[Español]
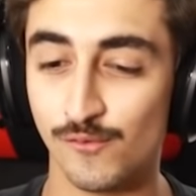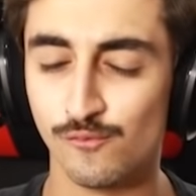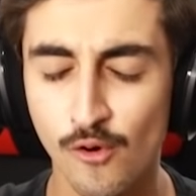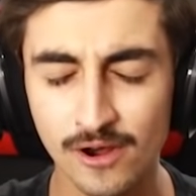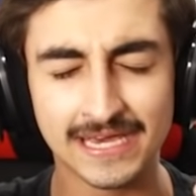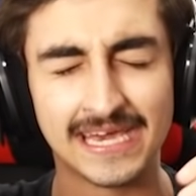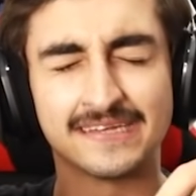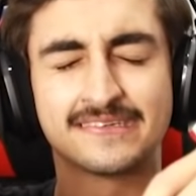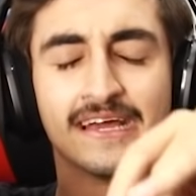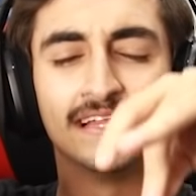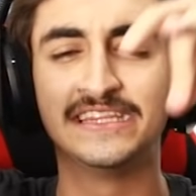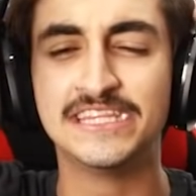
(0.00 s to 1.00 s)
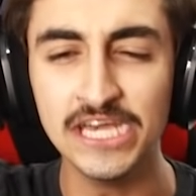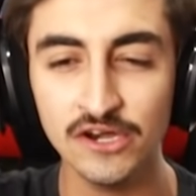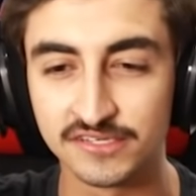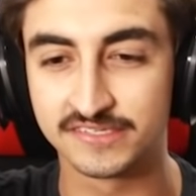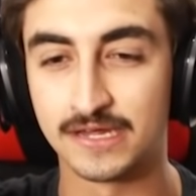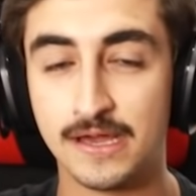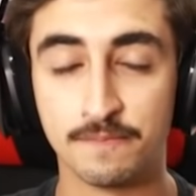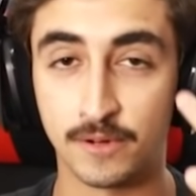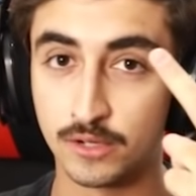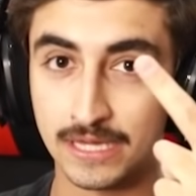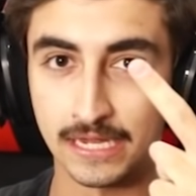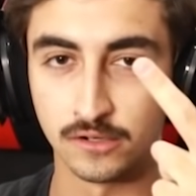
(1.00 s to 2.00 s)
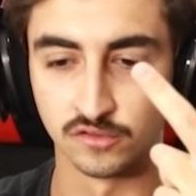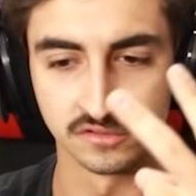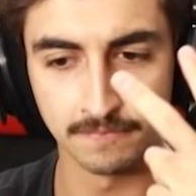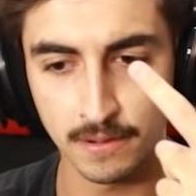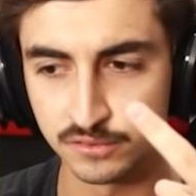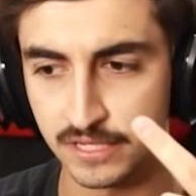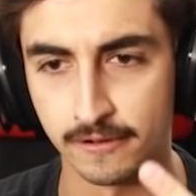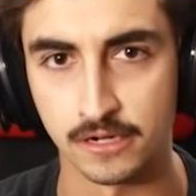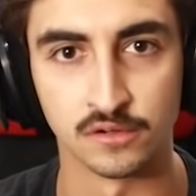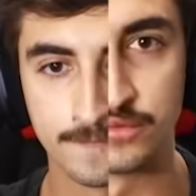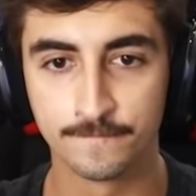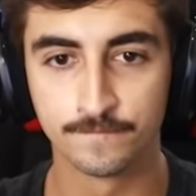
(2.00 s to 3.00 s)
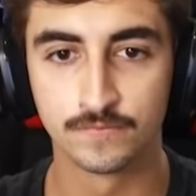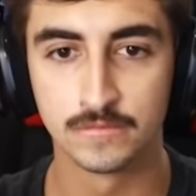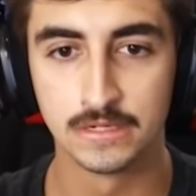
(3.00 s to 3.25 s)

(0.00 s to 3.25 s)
Wonky es Dios, pero quedan dos, vamos a verlos.